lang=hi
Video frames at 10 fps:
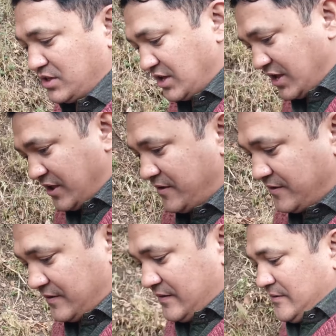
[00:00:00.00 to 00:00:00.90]
हैं मामा जी
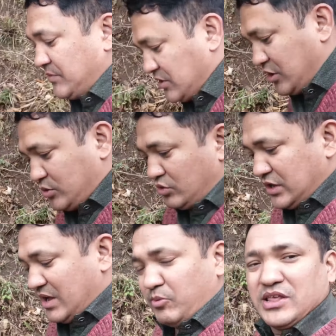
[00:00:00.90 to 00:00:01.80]

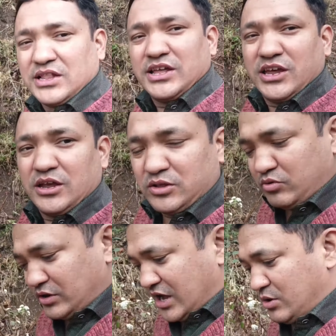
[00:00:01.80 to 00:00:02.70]
किसको क्या बोला जाता है
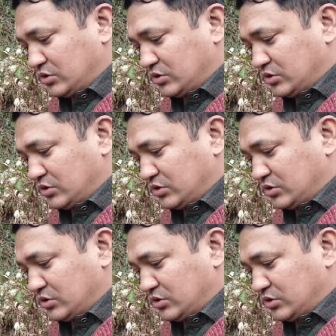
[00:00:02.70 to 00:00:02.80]
किसको